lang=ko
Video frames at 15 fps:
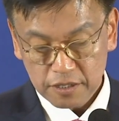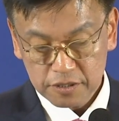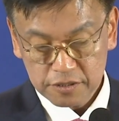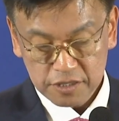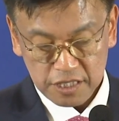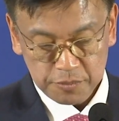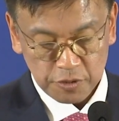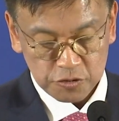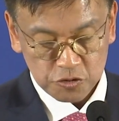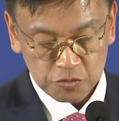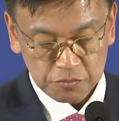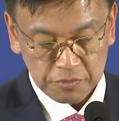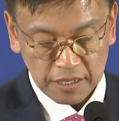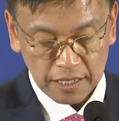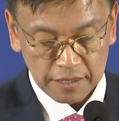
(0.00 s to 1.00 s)
그래서 이번
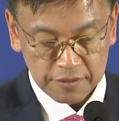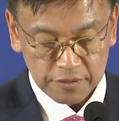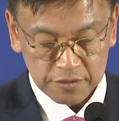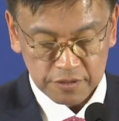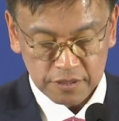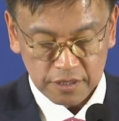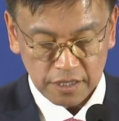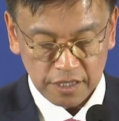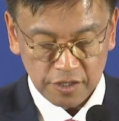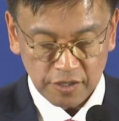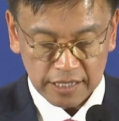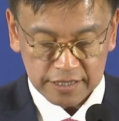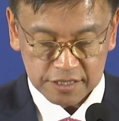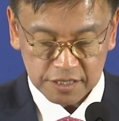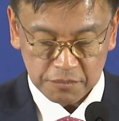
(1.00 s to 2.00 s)
순방에서는
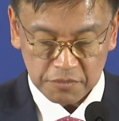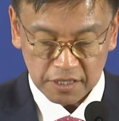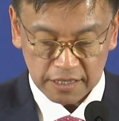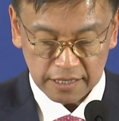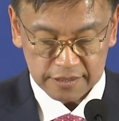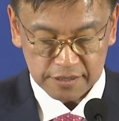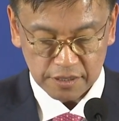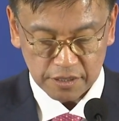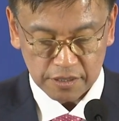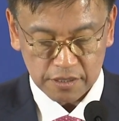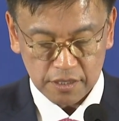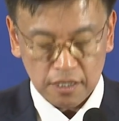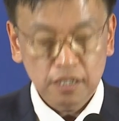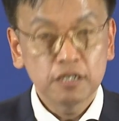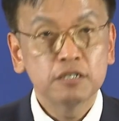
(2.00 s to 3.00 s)
이러한 측면에서
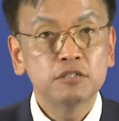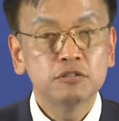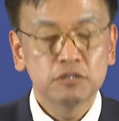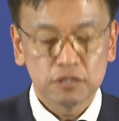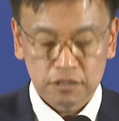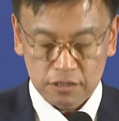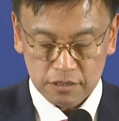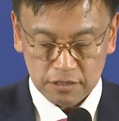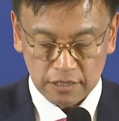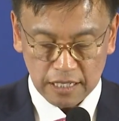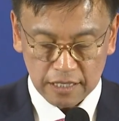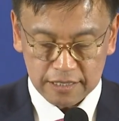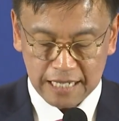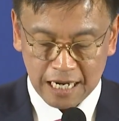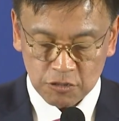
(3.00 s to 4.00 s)
어,
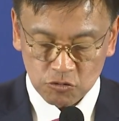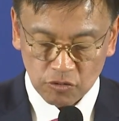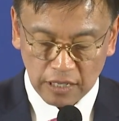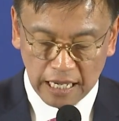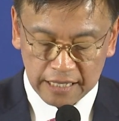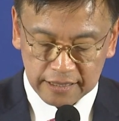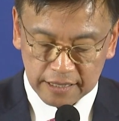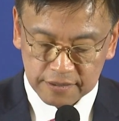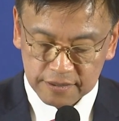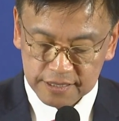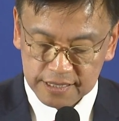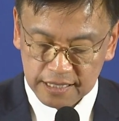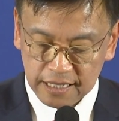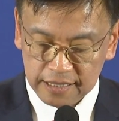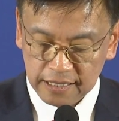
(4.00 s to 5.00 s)
양국
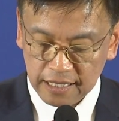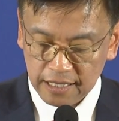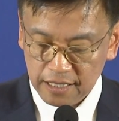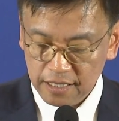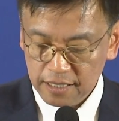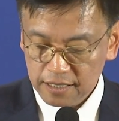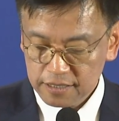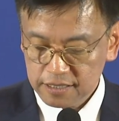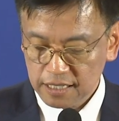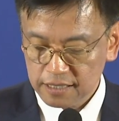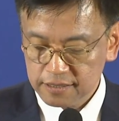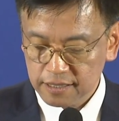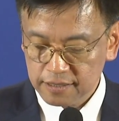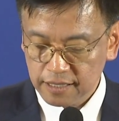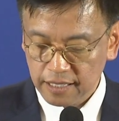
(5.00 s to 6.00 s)
NSC 간의
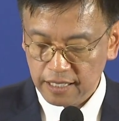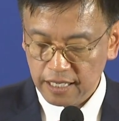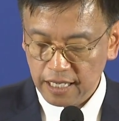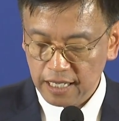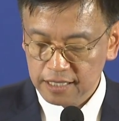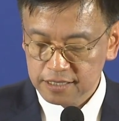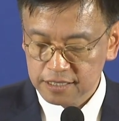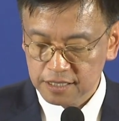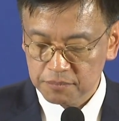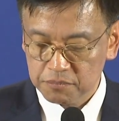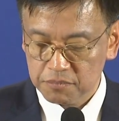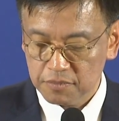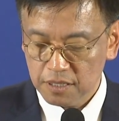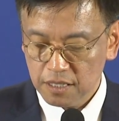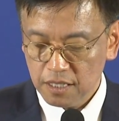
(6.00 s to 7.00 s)
차세대
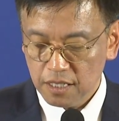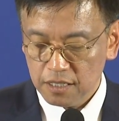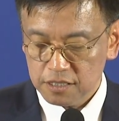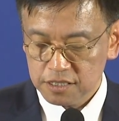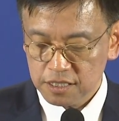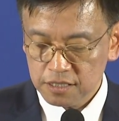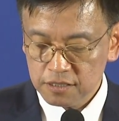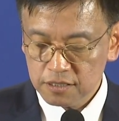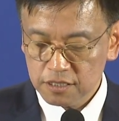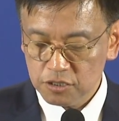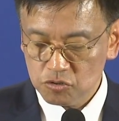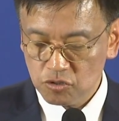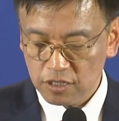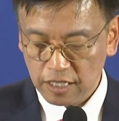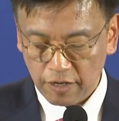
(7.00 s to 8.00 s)
핵심 신흥
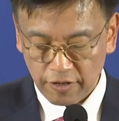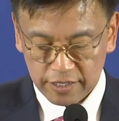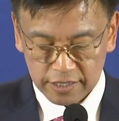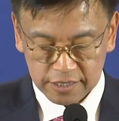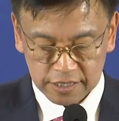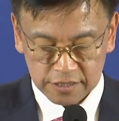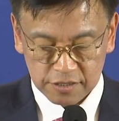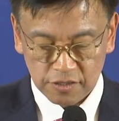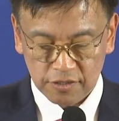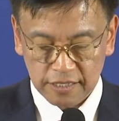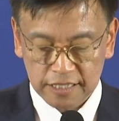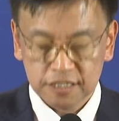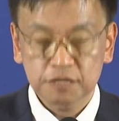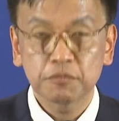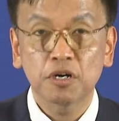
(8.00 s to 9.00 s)
기술 대화를 신설을
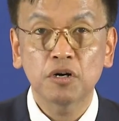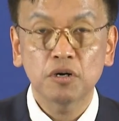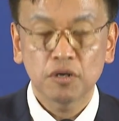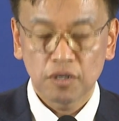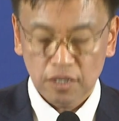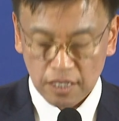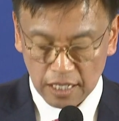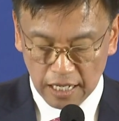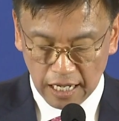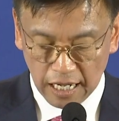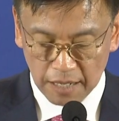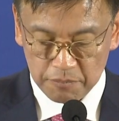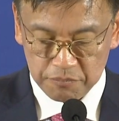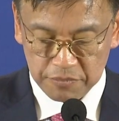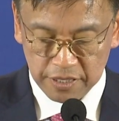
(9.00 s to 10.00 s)
했으며
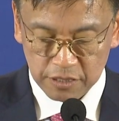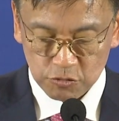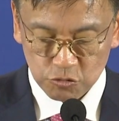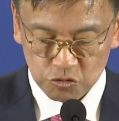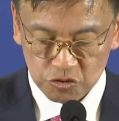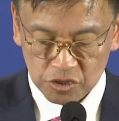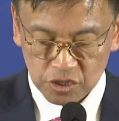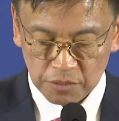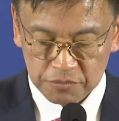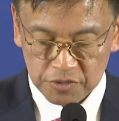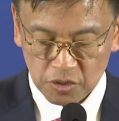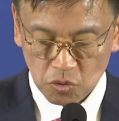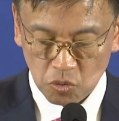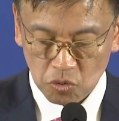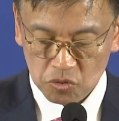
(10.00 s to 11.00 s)
한미
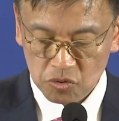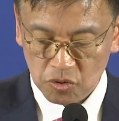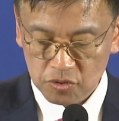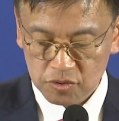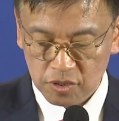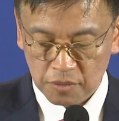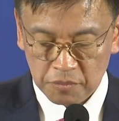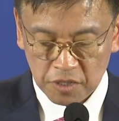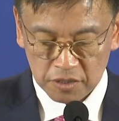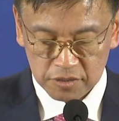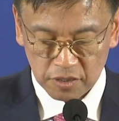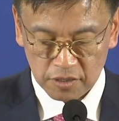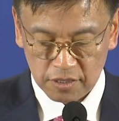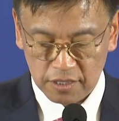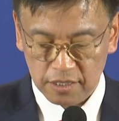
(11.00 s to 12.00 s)
우주협력 공동
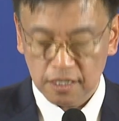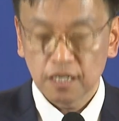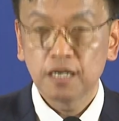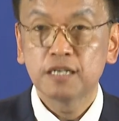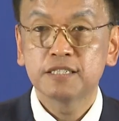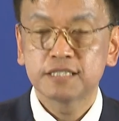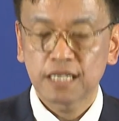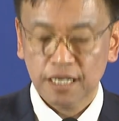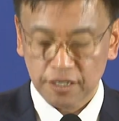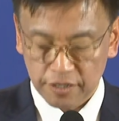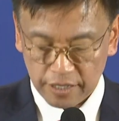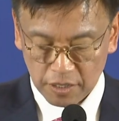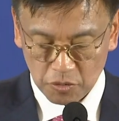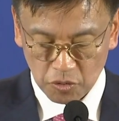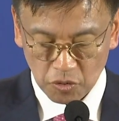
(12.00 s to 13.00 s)
성명서를
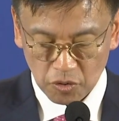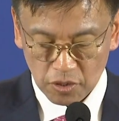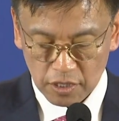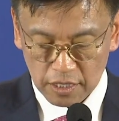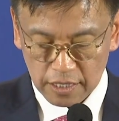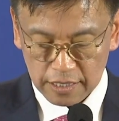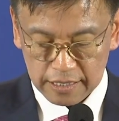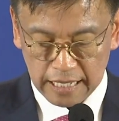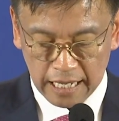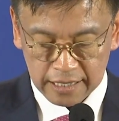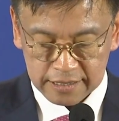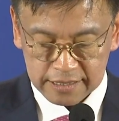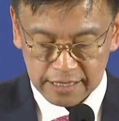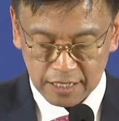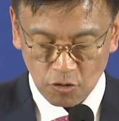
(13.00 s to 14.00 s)
체결하고
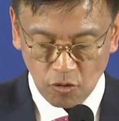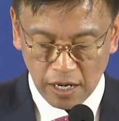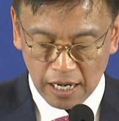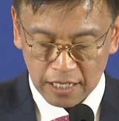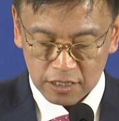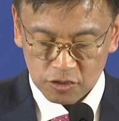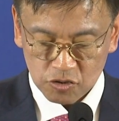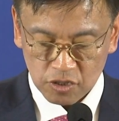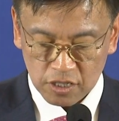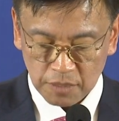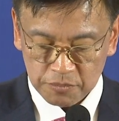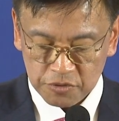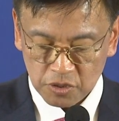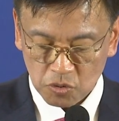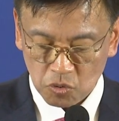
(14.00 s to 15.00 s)
양자
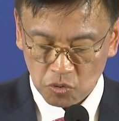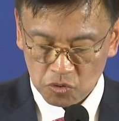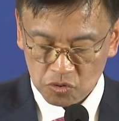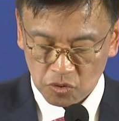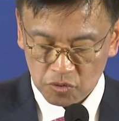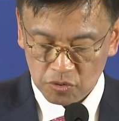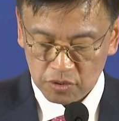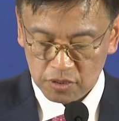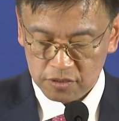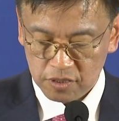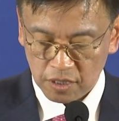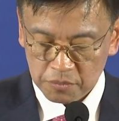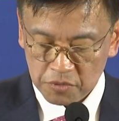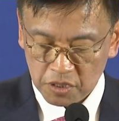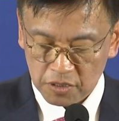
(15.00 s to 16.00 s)
과학기술협력 공동
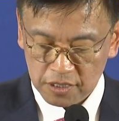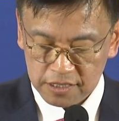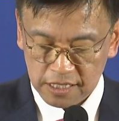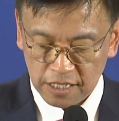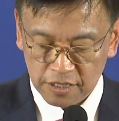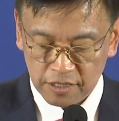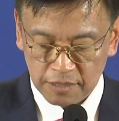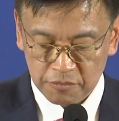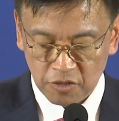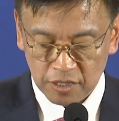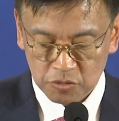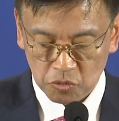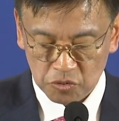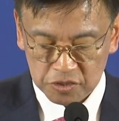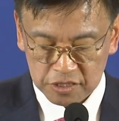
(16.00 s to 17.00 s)
성명을 체결함과
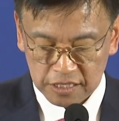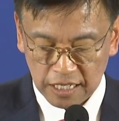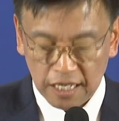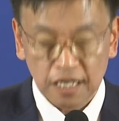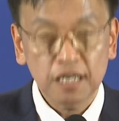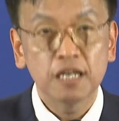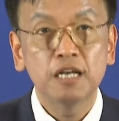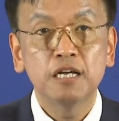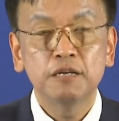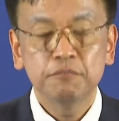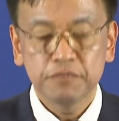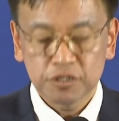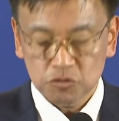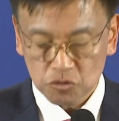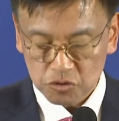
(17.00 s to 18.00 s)
동시에
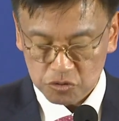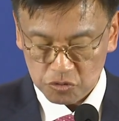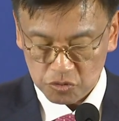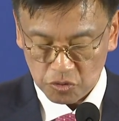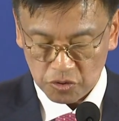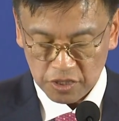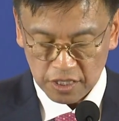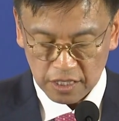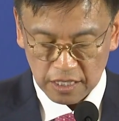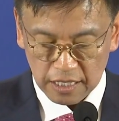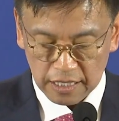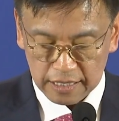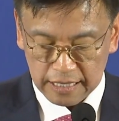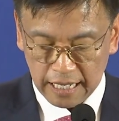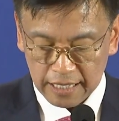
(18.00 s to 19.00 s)
미국 주도의
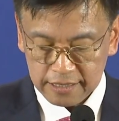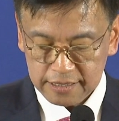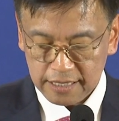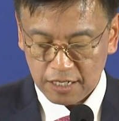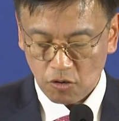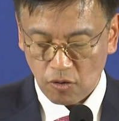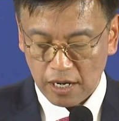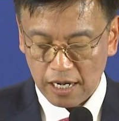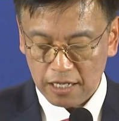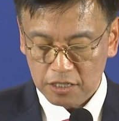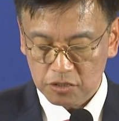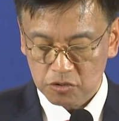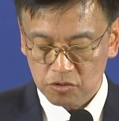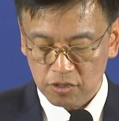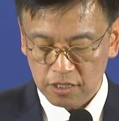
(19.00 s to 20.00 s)
양자
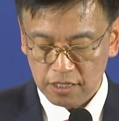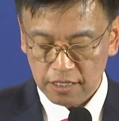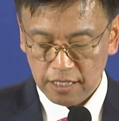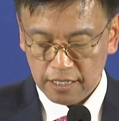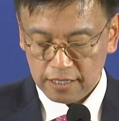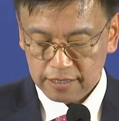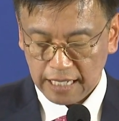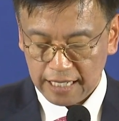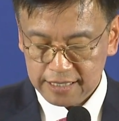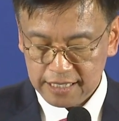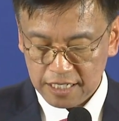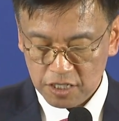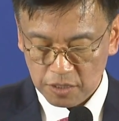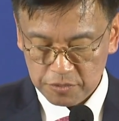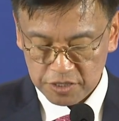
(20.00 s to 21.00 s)
과학기술 다자
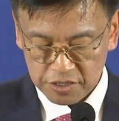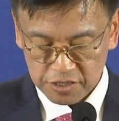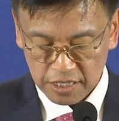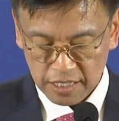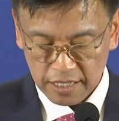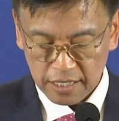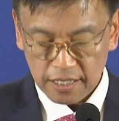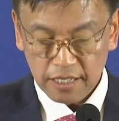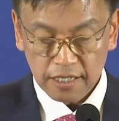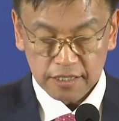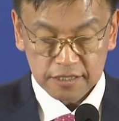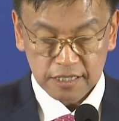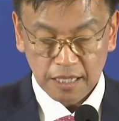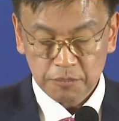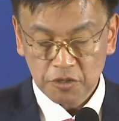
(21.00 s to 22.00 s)
협의체에
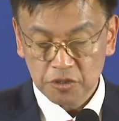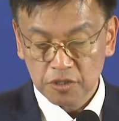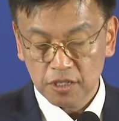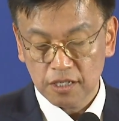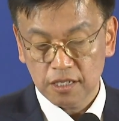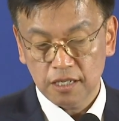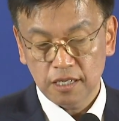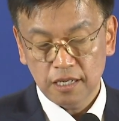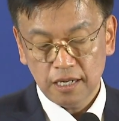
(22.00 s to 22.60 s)
참여를